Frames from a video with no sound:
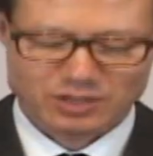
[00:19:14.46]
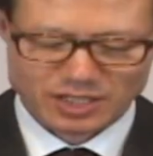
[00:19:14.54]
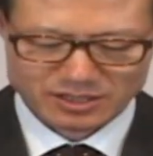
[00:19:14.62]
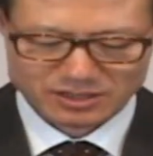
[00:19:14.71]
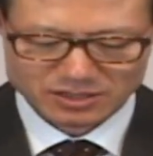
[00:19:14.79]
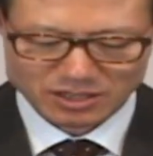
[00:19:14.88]

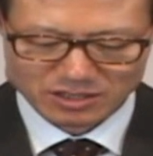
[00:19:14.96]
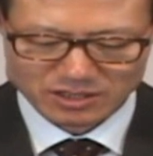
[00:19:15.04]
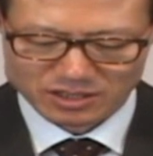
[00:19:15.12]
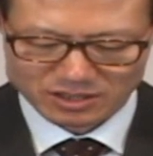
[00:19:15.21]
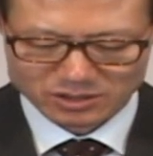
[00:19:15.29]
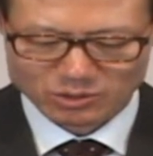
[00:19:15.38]
Мы
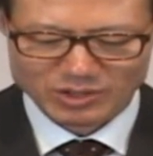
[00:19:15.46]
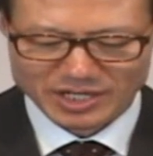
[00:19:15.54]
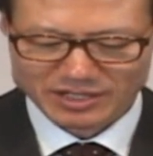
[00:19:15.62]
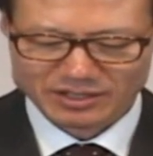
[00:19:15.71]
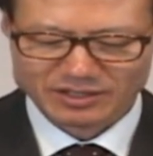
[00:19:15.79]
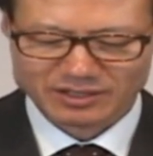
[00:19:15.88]
должны
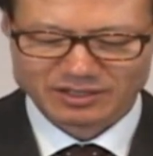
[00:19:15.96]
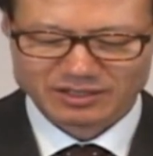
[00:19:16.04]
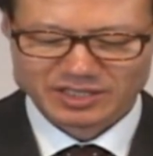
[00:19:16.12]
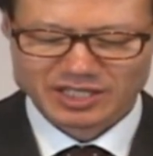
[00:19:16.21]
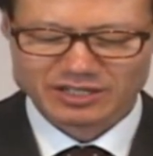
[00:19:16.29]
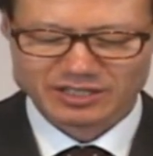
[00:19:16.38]
видеть
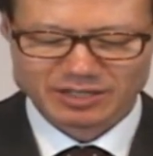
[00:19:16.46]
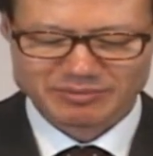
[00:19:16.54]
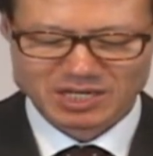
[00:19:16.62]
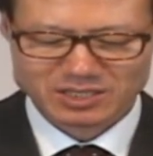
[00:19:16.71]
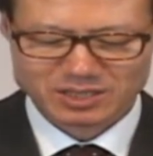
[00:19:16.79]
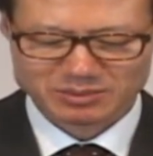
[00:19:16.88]

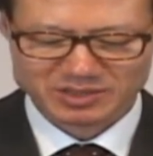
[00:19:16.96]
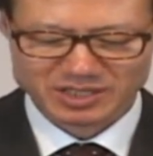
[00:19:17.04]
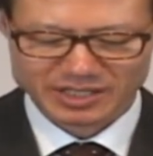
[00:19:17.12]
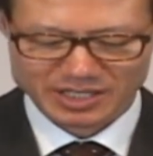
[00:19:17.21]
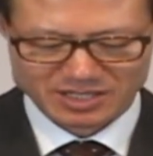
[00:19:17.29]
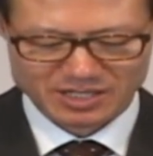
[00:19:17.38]
пророческие слова
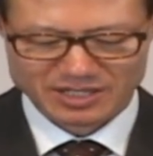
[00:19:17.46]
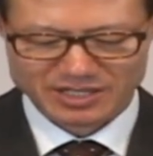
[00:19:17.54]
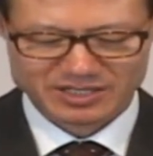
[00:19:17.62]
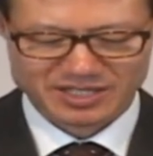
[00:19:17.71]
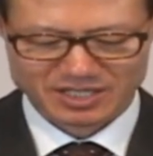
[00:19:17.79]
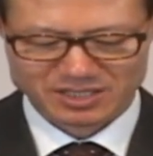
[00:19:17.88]
в
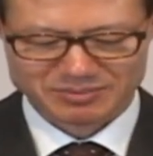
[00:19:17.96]
Библии.